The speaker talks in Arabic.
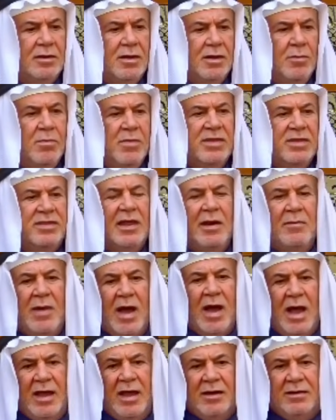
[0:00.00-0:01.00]
مثل
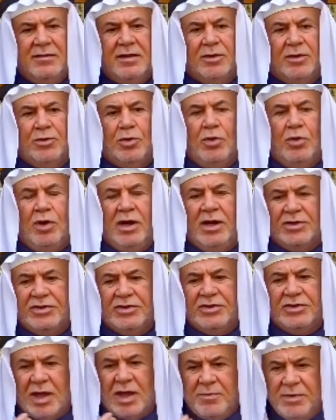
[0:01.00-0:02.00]
ما أنت تروح
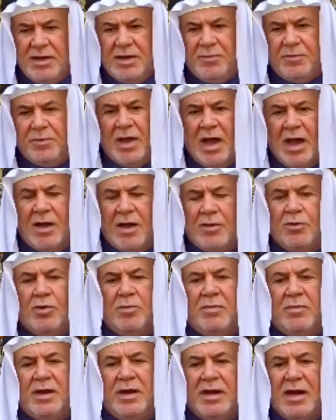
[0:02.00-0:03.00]
للطبيب ياخذون
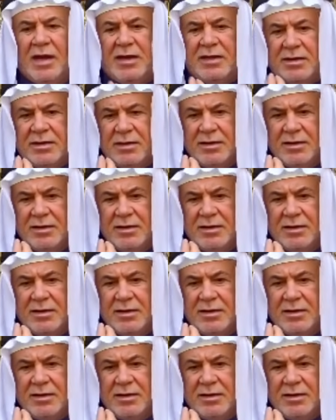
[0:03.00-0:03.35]
منك